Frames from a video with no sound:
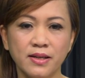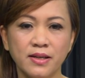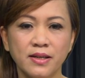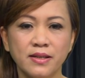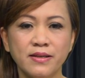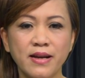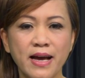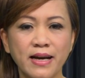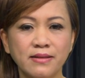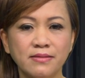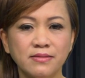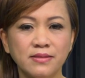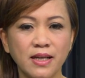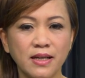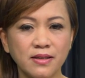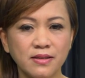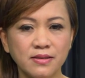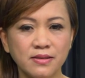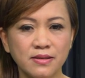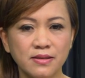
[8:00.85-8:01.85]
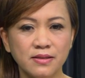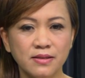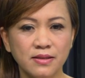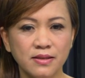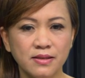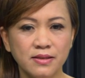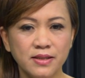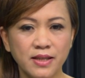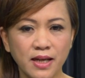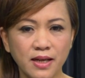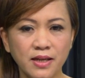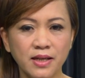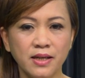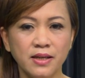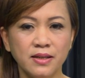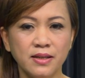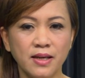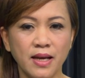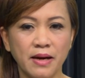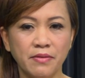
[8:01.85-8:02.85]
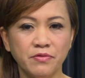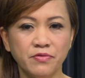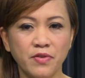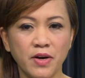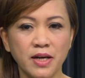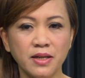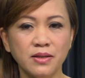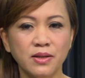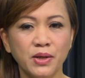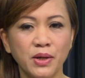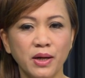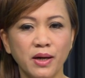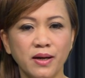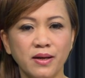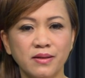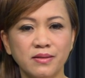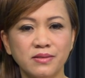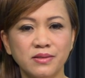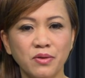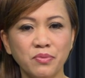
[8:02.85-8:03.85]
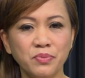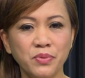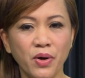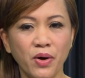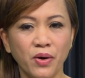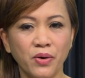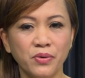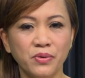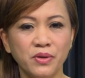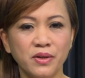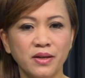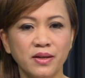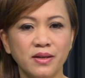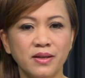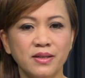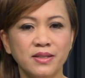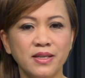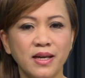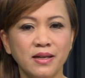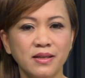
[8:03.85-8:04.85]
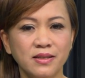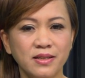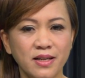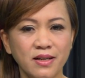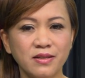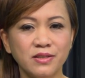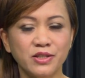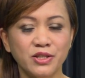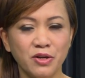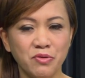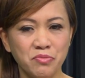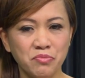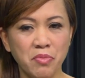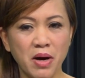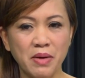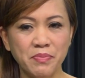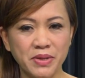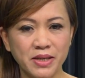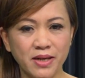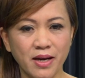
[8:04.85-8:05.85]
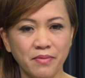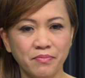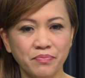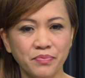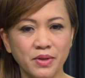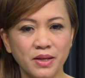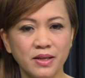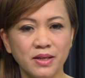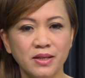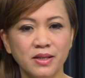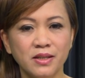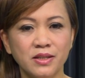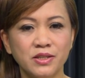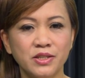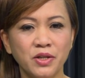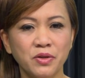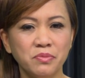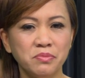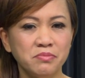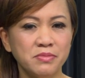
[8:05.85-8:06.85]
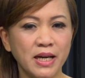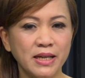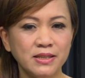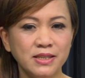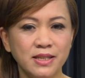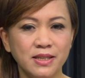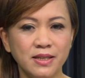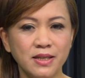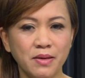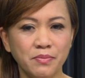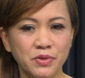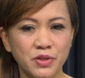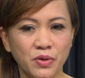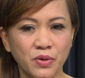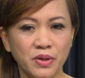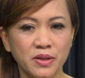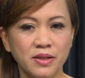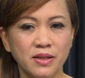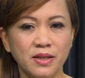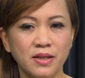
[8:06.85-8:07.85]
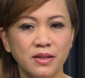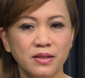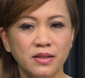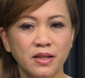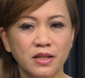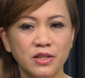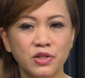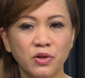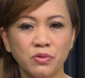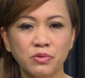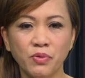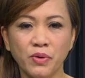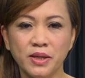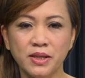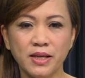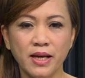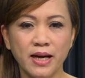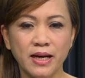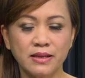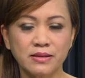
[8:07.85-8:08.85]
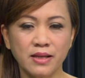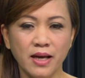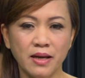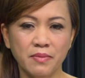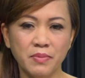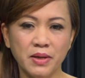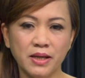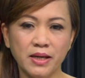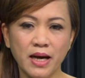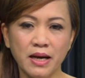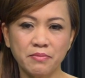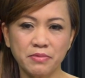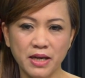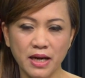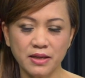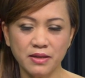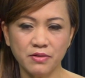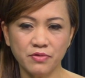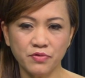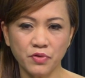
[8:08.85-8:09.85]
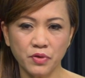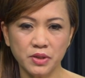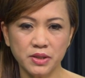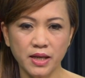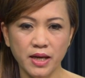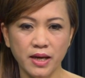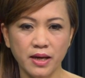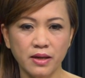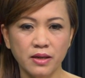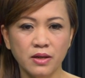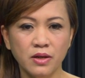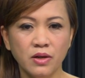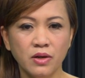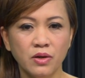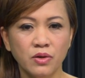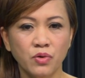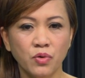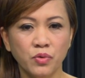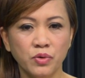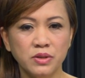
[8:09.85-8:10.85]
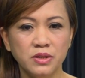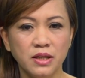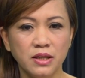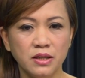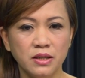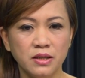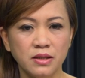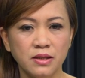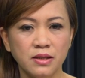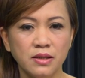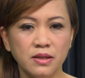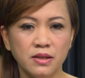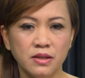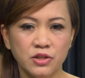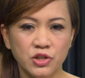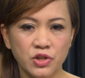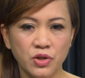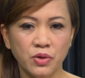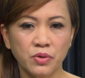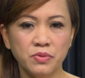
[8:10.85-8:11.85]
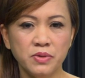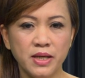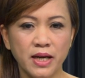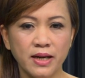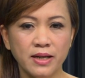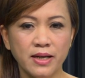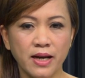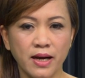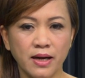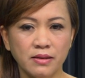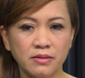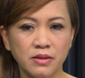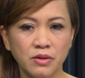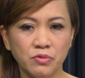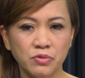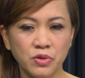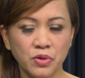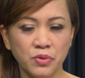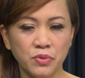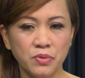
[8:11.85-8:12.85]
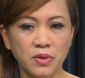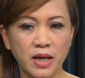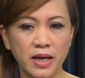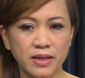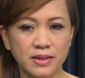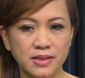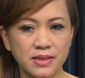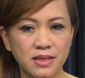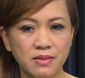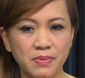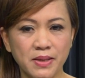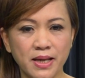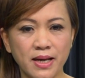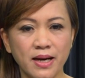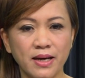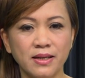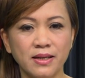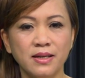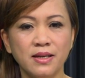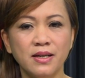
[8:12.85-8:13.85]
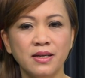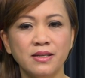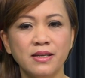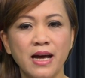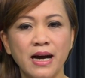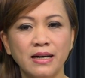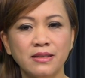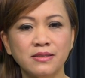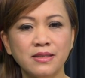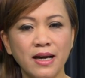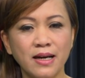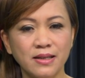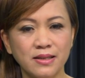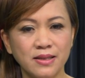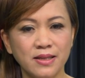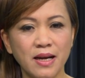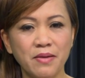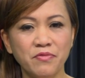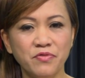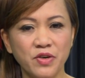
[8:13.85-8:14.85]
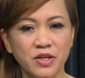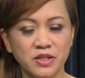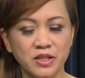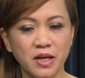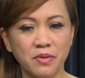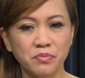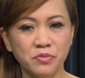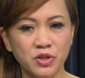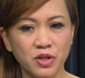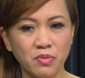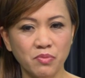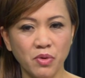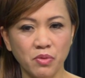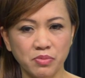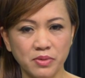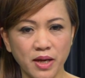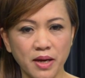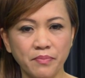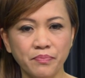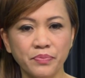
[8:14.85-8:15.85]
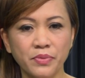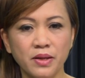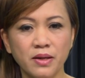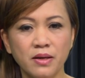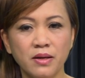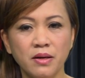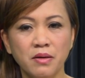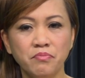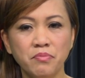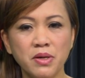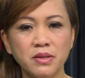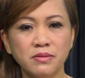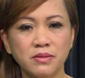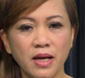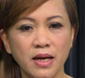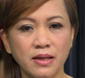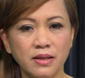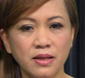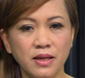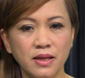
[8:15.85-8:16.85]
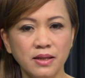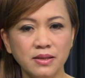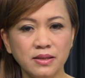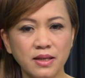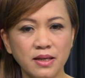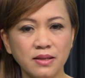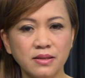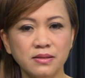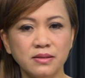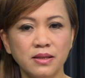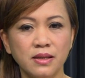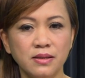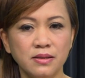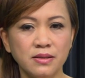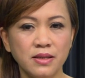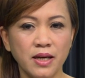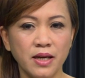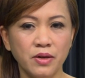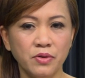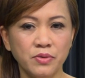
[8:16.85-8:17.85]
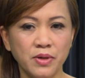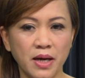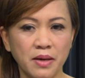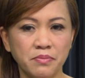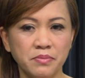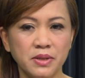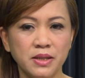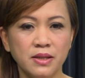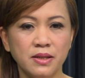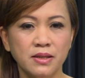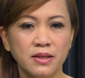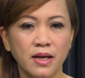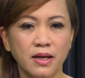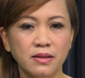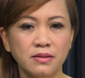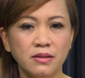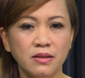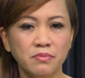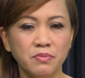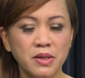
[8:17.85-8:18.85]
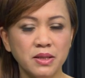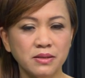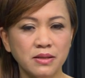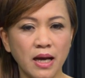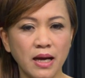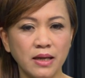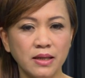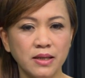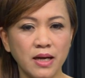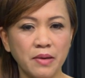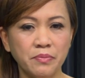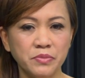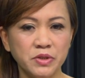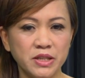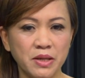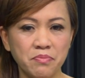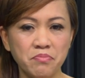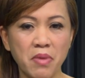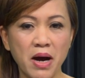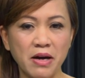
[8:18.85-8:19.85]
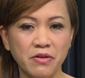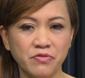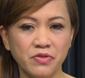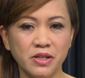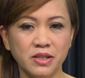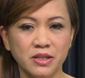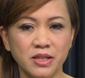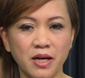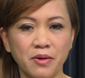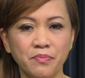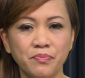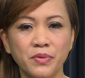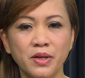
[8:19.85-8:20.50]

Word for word: đang tăng nhanh hơn lạm phát ở tốc độ nhanh nhất trong 30 năm. Trong tháng 9 năm rồi, chỉ số thuê nhà tại miền Nam California của chỉ số giá cả tiêu thụ là CPI đã tăng 5% trong một năm, mức tăng lớn nhất tính theo năm kể từ mức tăng 5.3%